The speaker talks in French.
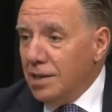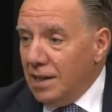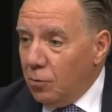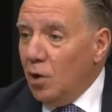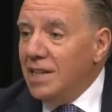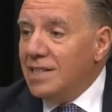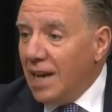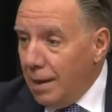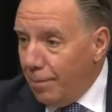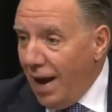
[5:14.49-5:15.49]
c'est quoi les
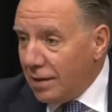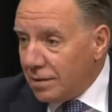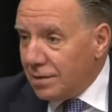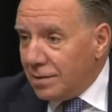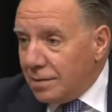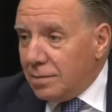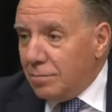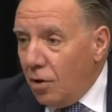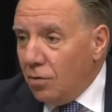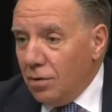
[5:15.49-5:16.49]
impacts.
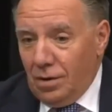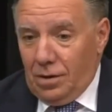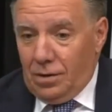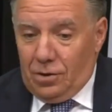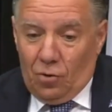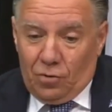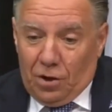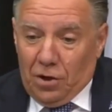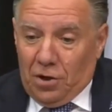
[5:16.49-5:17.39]
Bon, donc,